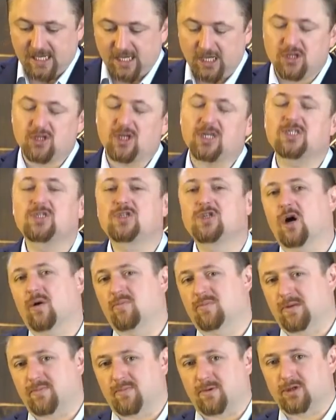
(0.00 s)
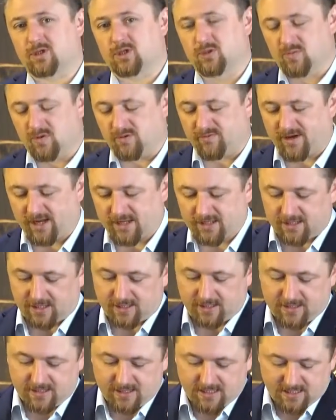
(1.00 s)
I to jest dobre
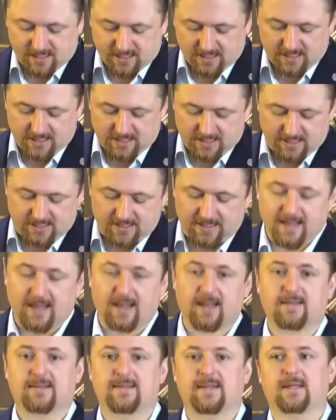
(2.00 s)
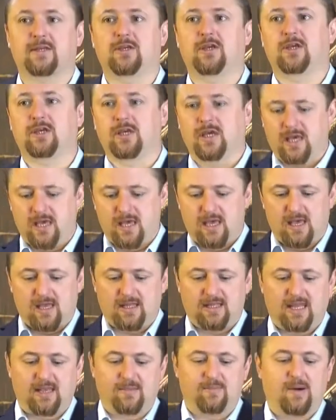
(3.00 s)
podsumowanie e, dla takich
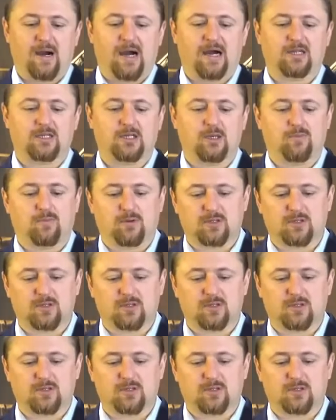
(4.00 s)
najbardziej